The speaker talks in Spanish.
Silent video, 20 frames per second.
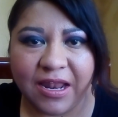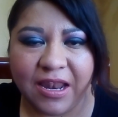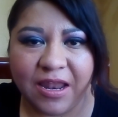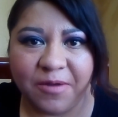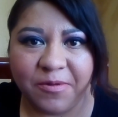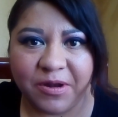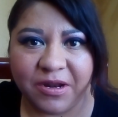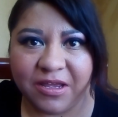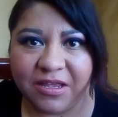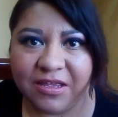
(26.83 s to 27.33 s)

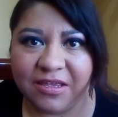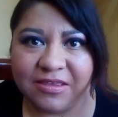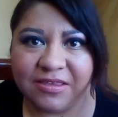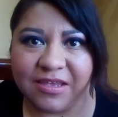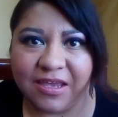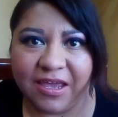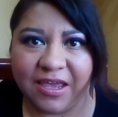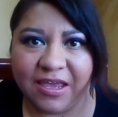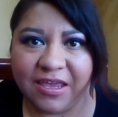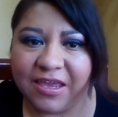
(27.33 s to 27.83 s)
La verdad es
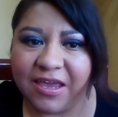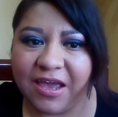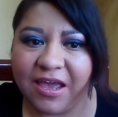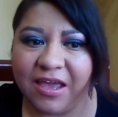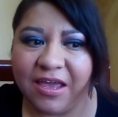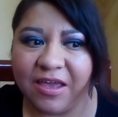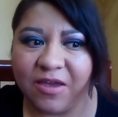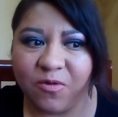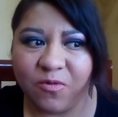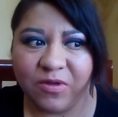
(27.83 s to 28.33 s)
que
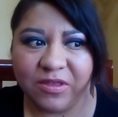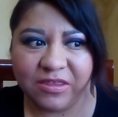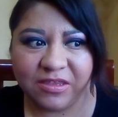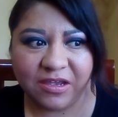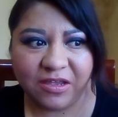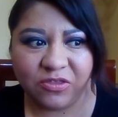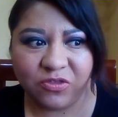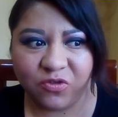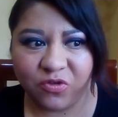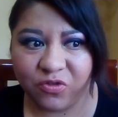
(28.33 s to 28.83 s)
ella
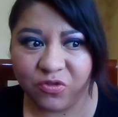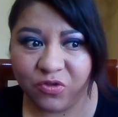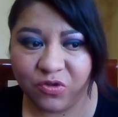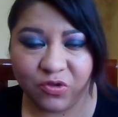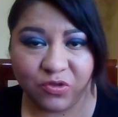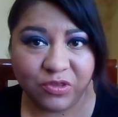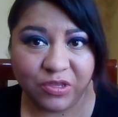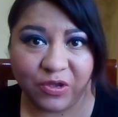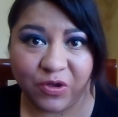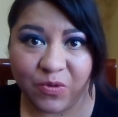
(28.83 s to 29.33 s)
encuentra todo,
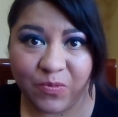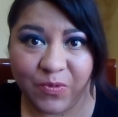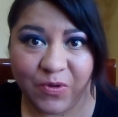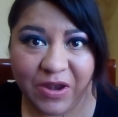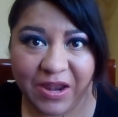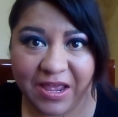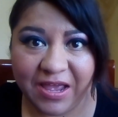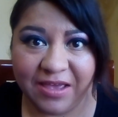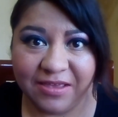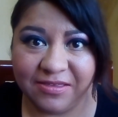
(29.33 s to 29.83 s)
no sé cómo
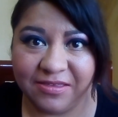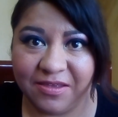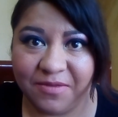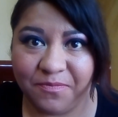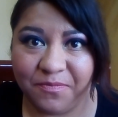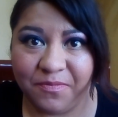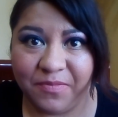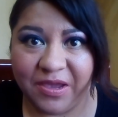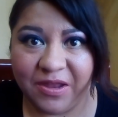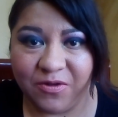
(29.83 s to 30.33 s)
le
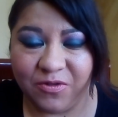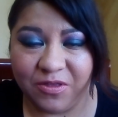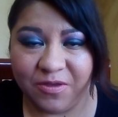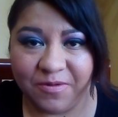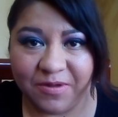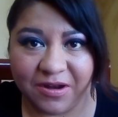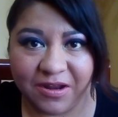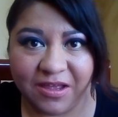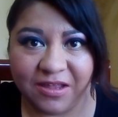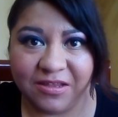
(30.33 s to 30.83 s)
hace, pero
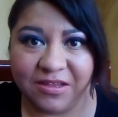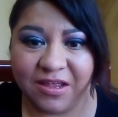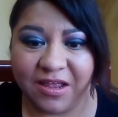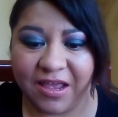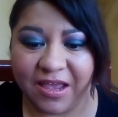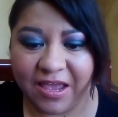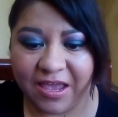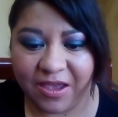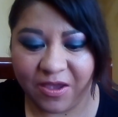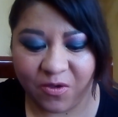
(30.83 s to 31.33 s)
de verdad
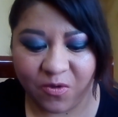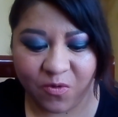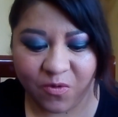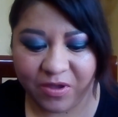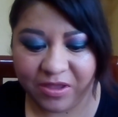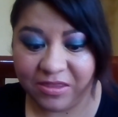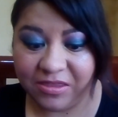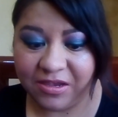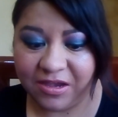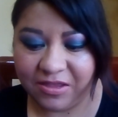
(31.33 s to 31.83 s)

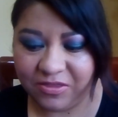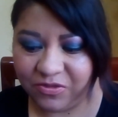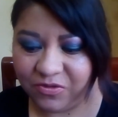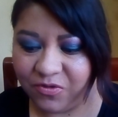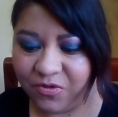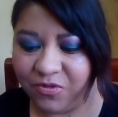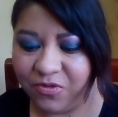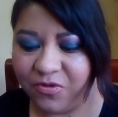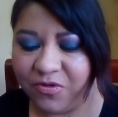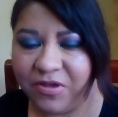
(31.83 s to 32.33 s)
encuentra
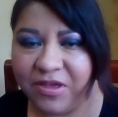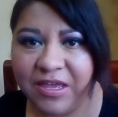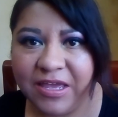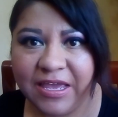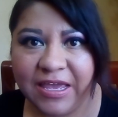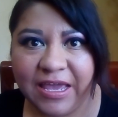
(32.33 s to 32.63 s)
todo.